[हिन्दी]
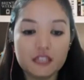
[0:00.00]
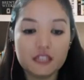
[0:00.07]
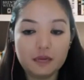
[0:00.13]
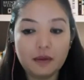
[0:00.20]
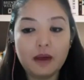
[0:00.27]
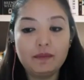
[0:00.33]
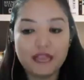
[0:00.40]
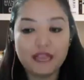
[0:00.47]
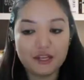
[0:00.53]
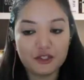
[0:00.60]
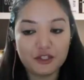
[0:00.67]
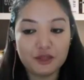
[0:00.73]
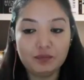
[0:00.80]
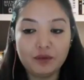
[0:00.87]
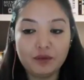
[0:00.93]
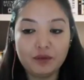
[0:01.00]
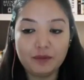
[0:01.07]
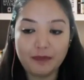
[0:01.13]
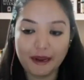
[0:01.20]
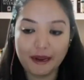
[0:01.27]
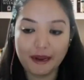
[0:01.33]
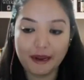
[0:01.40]
जब आप सेशन में
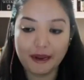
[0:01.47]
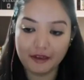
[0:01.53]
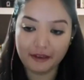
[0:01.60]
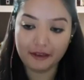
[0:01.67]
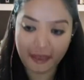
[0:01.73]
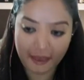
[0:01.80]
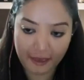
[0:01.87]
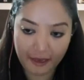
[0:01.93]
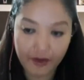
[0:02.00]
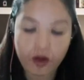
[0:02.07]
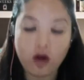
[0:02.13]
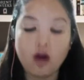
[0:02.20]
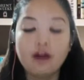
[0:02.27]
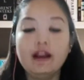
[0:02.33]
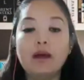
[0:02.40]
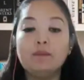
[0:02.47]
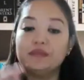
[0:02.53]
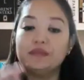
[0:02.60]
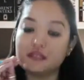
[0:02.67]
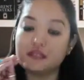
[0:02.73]
बैठे हैं और आपने